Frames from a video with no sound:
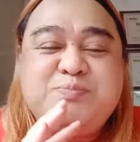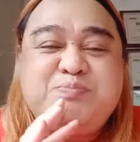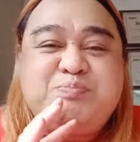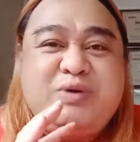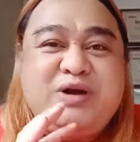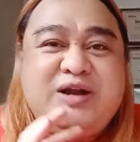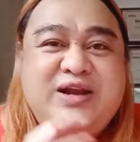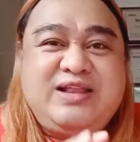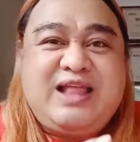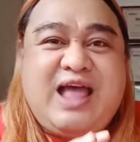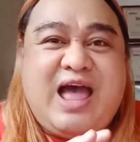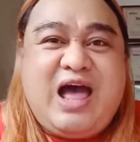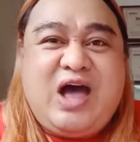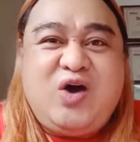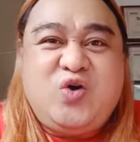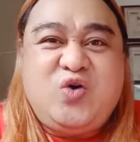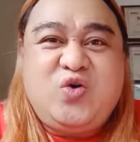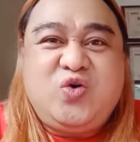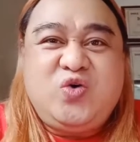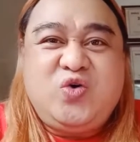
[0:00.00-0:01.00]
per
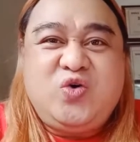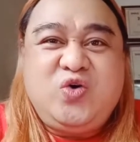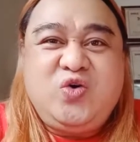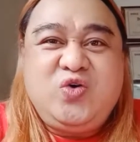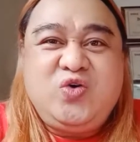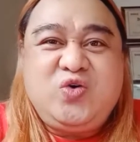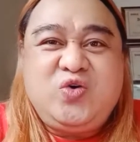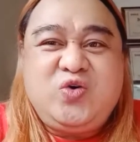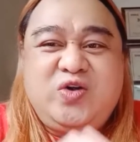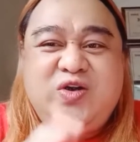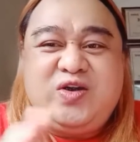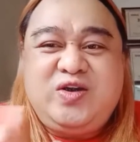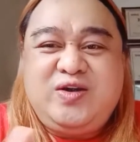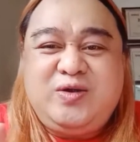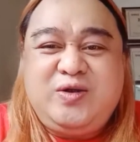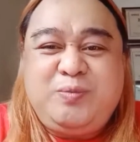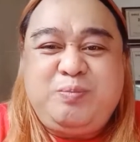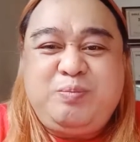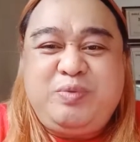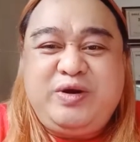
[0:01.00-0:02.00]
tao
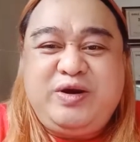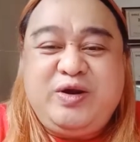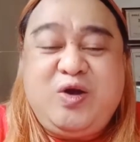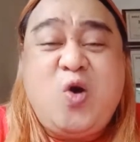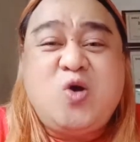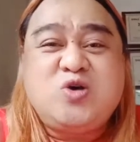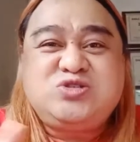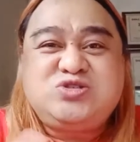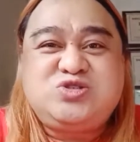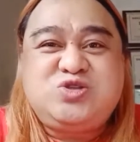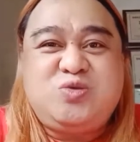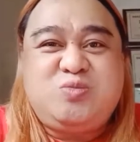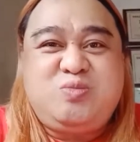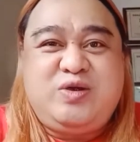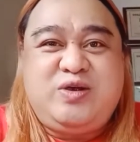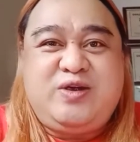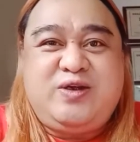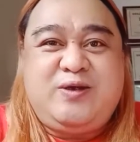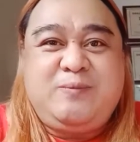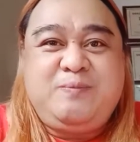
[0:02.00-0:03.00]
or per
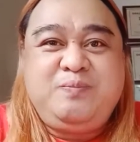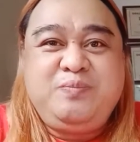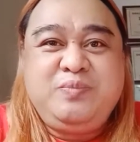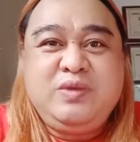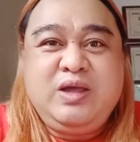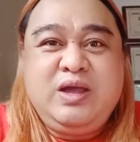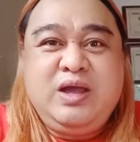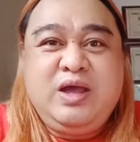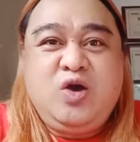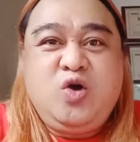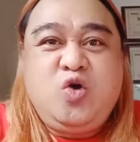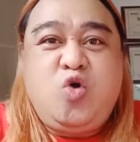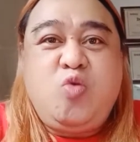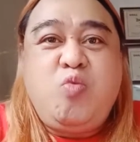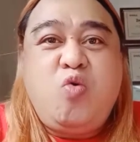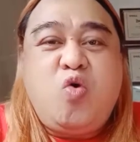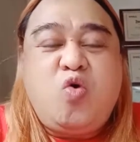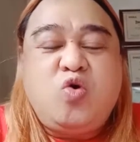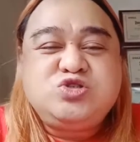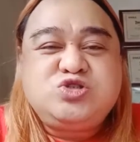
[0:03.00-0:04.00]
customer,
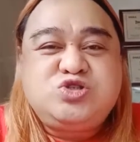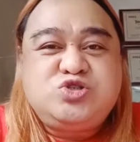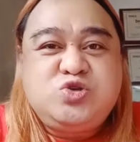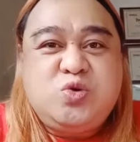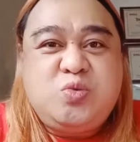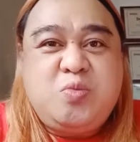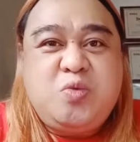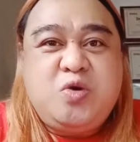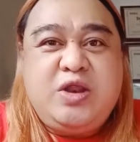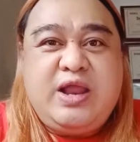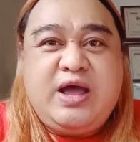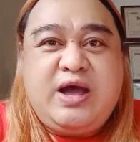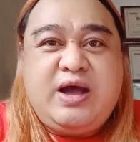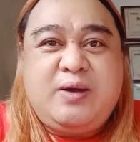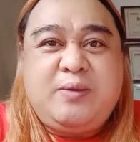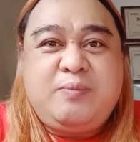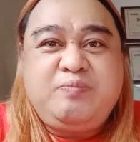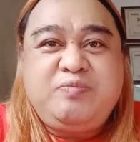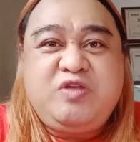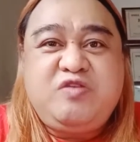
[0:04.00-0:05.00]
kumukonsumo
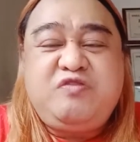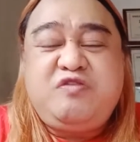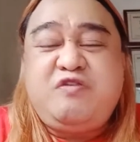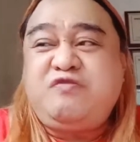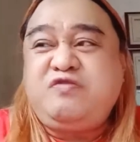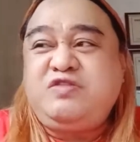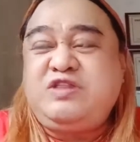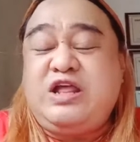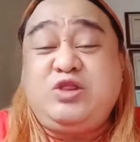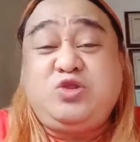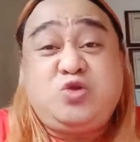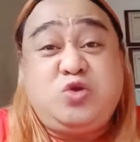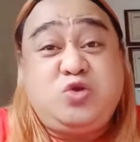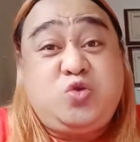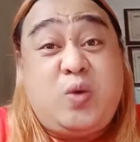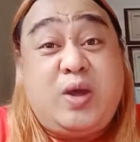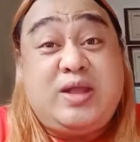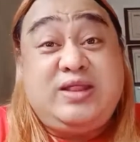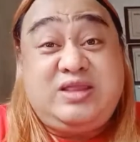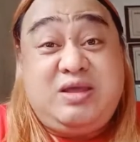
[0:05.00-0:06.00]
ng 15 to
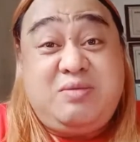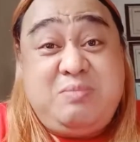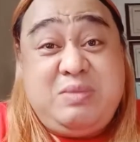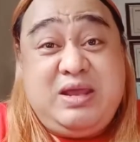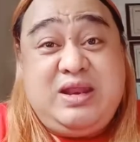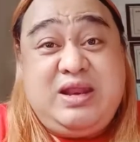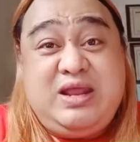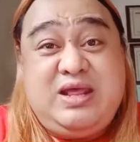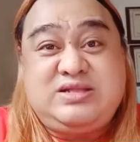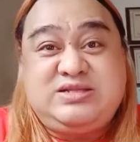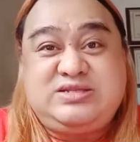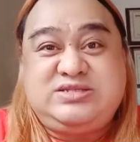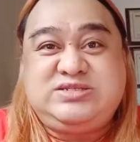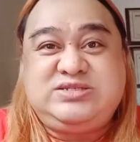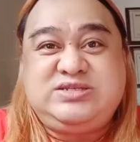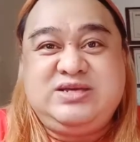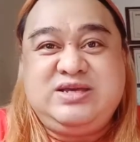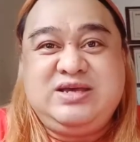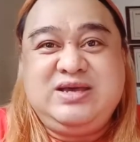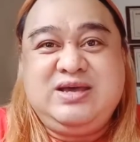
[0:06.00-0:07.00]
20
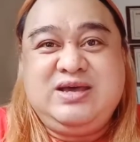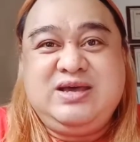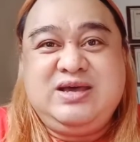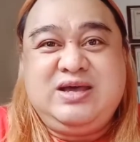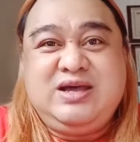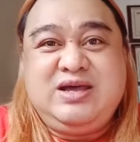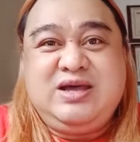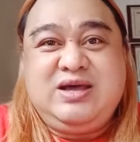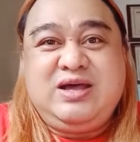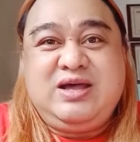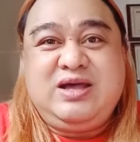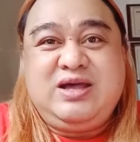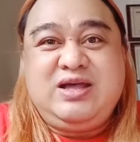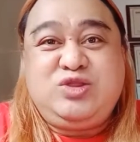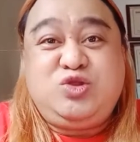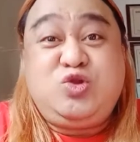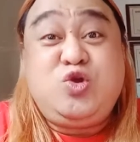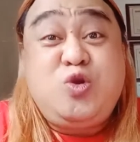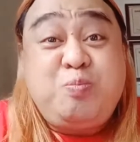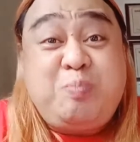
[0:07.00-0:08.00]
minutes
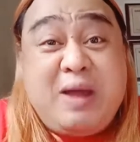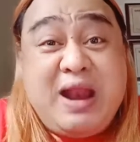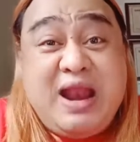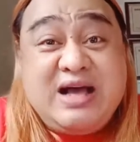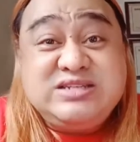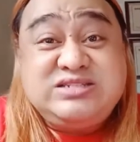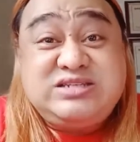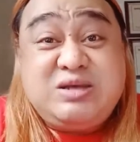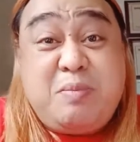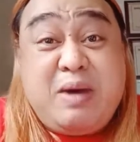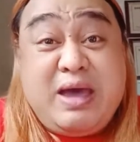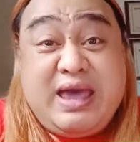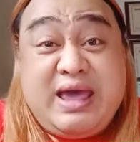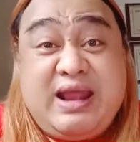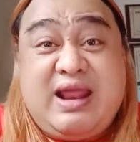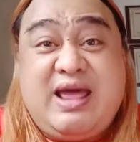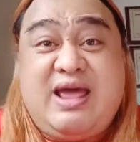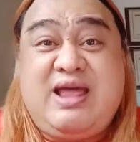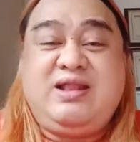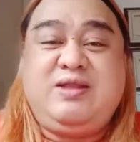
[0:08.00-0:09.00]
dun pa lang sa
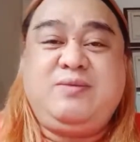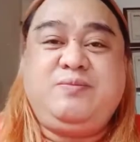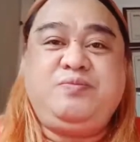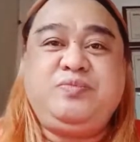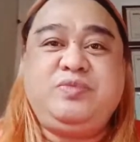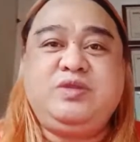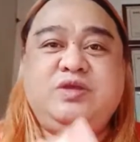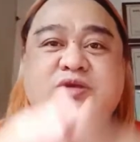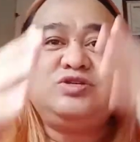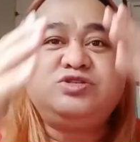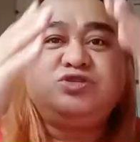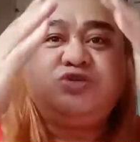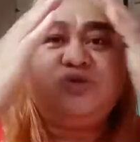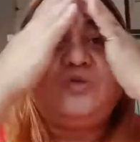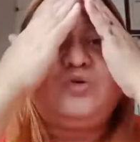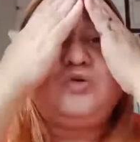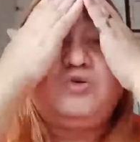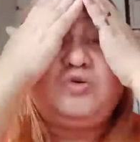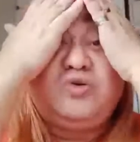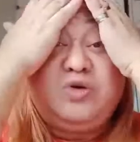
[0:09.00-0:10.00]
bayaran. So,
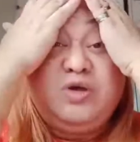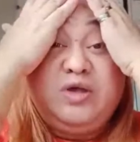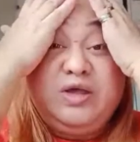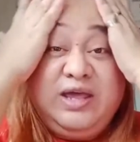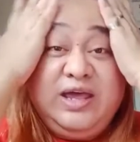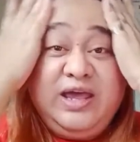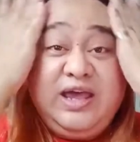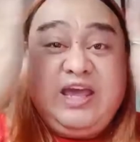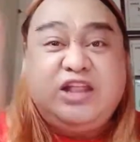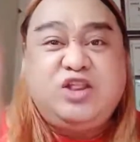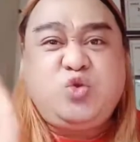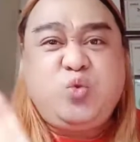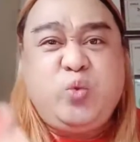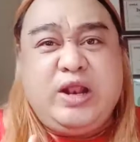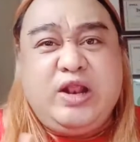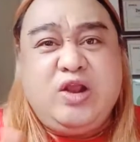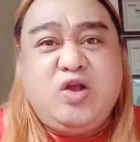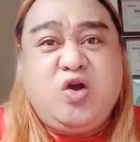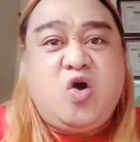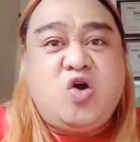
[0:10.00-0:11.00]
it
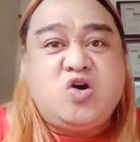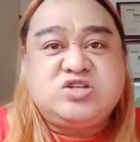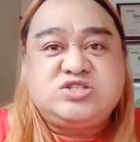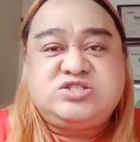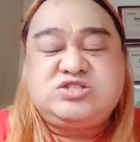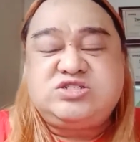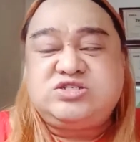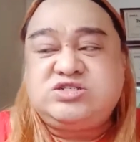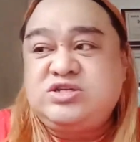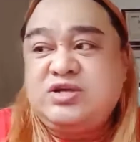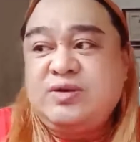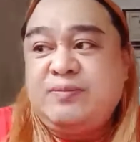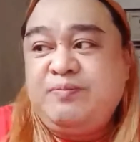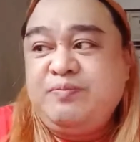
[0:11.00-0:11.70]
will cause